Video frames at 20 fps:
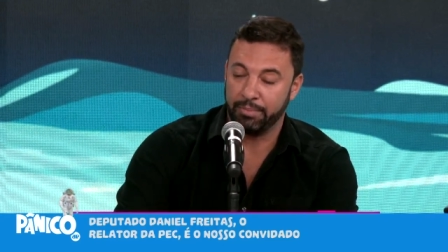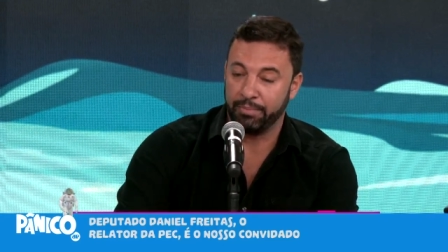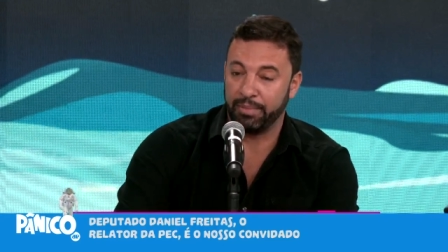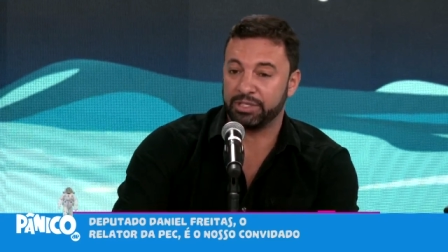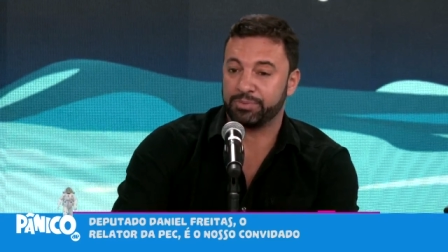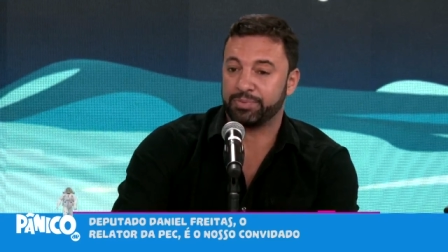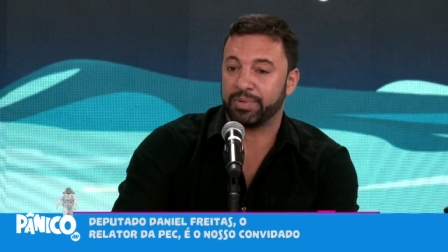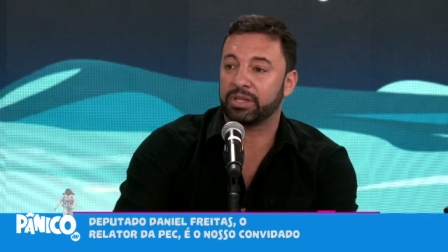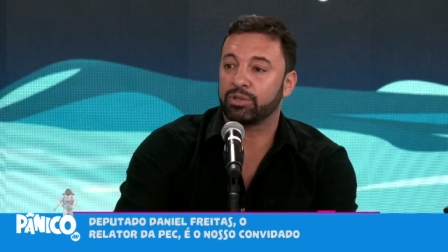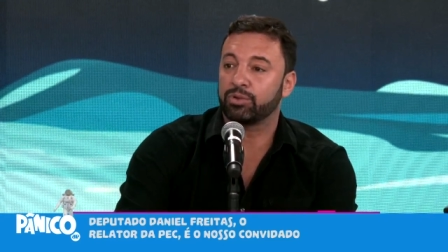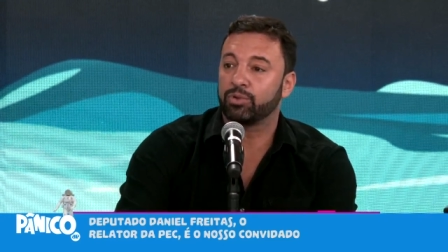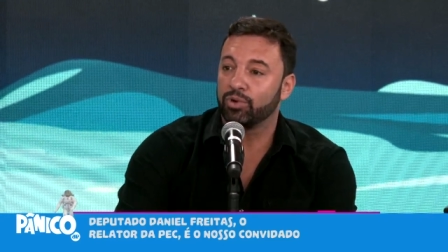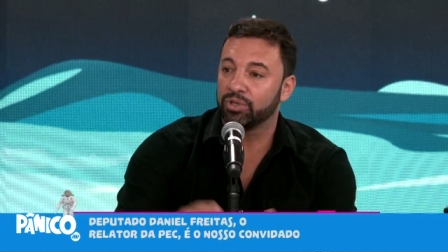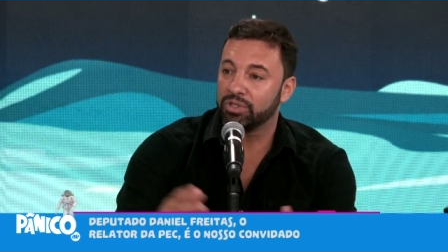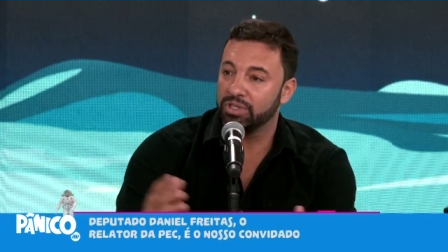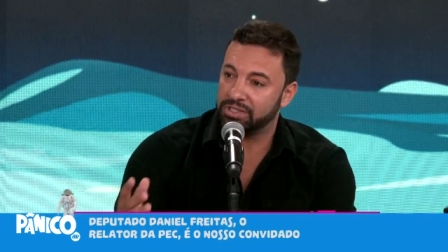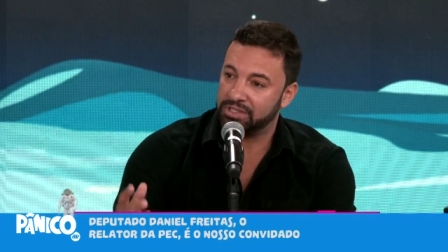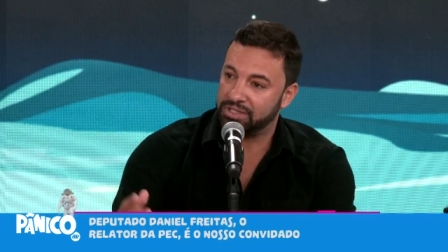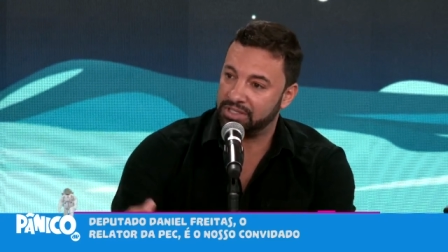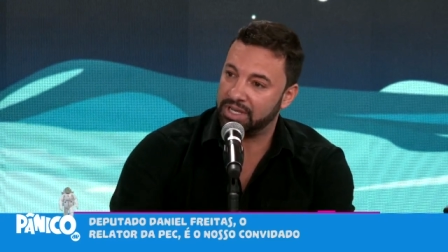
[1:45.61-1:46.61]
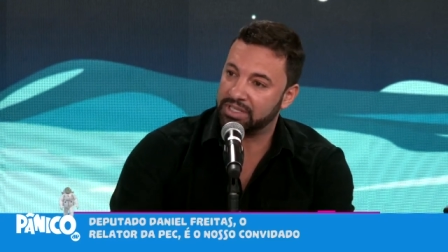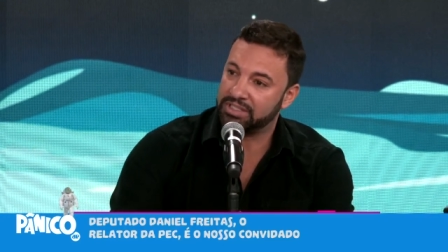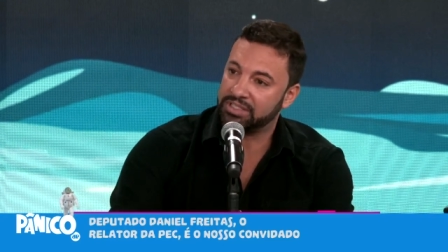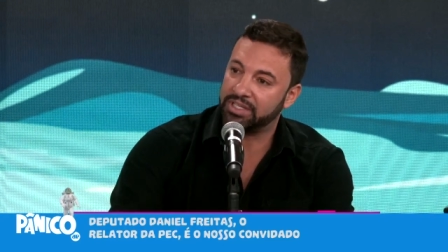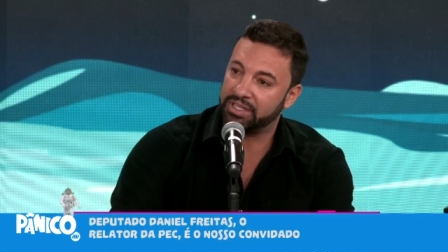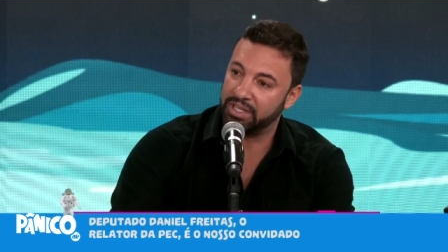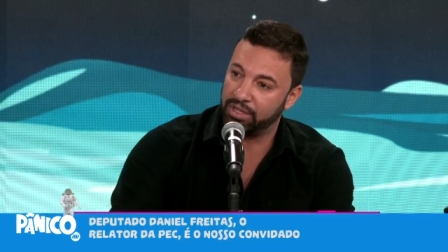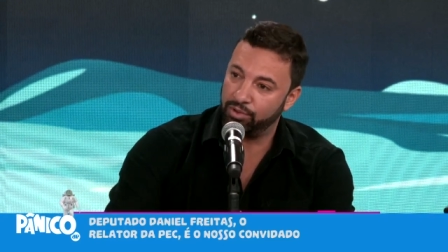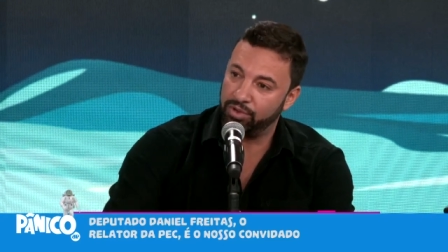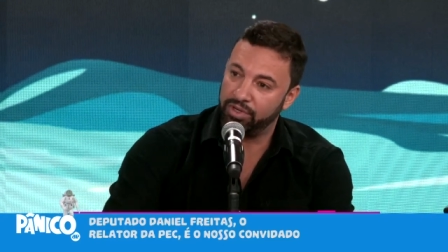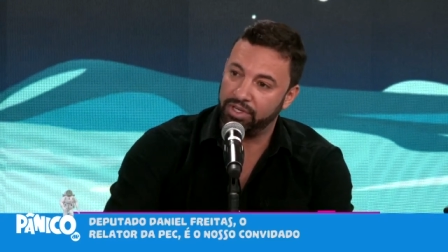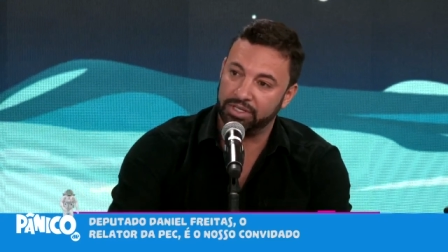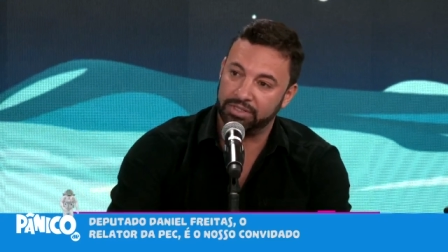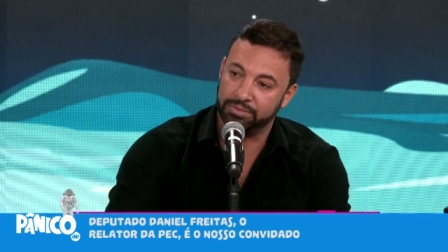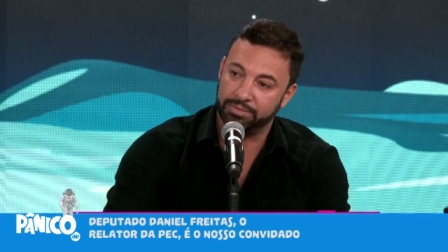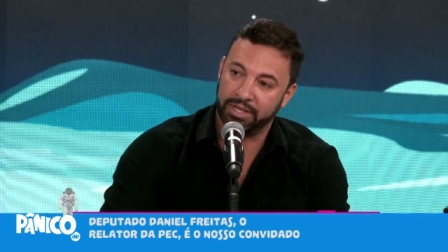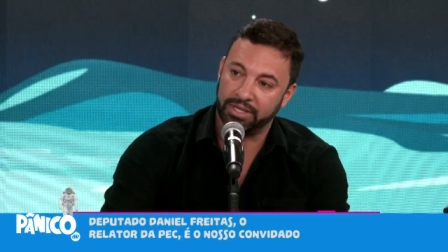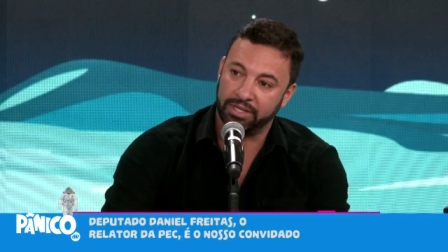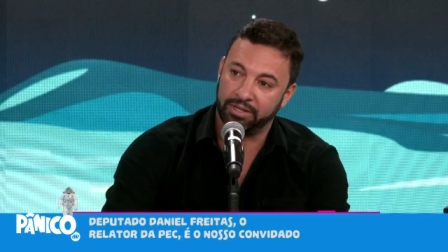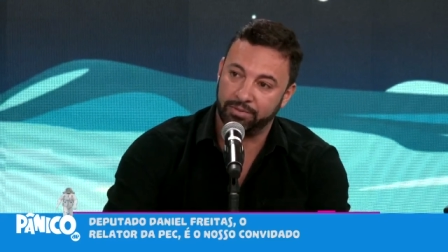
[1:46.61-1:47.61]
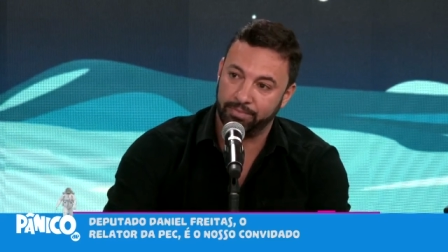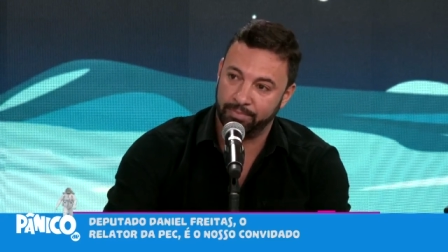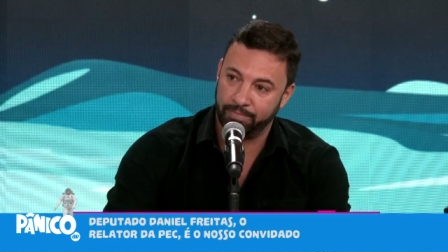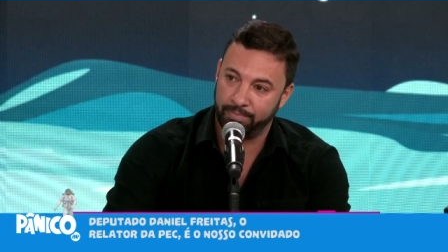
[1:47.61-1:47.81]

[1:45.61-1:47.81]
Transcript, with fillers: mas para todas as categorias, Marinho.